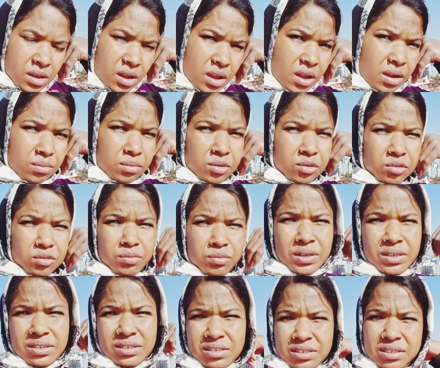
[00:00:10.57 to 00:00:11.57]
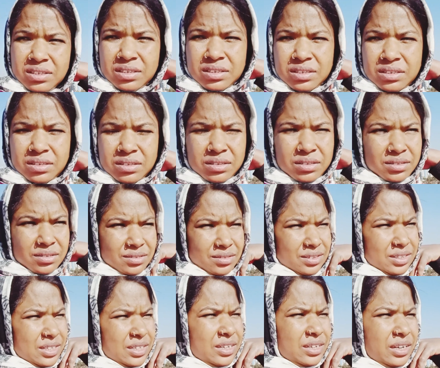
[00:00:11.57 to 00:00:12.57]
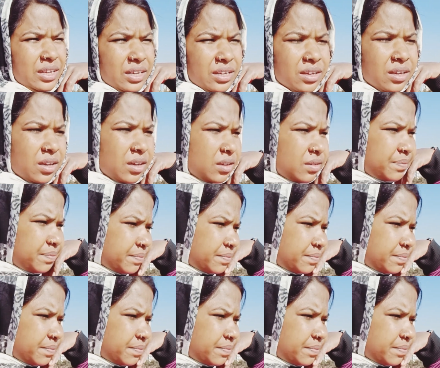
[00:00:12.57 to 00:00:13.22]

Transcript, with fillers: हम लोग बस ठीक नहीं हैं